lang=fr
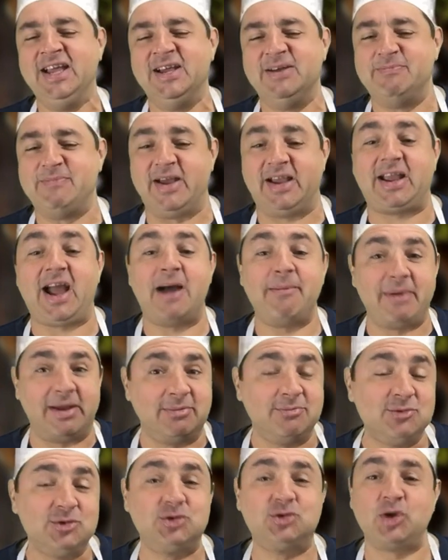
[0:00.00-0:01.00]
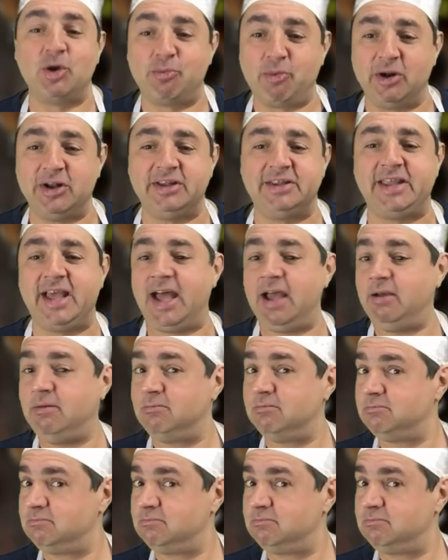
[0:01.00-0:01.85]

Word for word: Mais quand même, si tu n'as pas le temps,